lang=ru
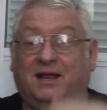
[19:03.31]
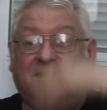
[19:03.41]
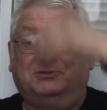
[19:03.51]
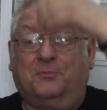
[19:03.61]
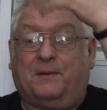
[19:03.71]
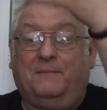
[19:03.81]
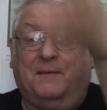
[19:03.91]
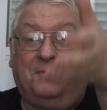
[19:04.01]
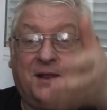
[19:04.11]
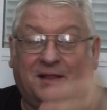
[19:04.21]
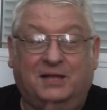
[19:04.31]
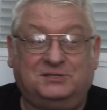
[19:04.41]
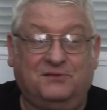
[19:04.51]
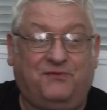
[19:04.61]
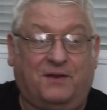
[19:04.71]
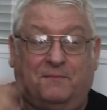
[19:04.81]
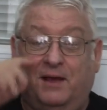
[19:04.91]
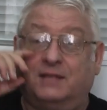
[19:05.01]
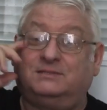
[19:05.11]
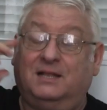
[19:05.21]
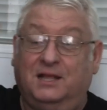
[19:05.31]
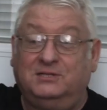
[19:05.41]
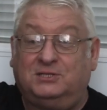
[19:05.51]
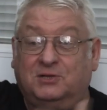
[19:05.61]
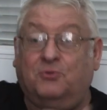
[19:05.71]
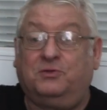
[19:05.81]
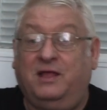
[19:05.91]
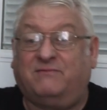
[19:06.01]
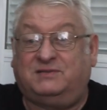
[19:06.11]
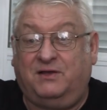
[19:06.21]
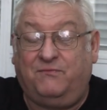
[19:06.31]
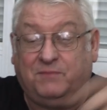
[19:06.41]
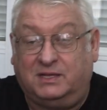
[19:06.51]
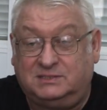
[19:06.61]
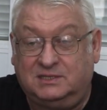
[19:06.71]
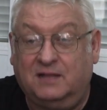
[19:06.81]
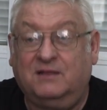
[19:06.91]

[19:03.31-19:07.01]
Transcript: или Институт проблем передачи информации, или Институт. Нет, все вместе.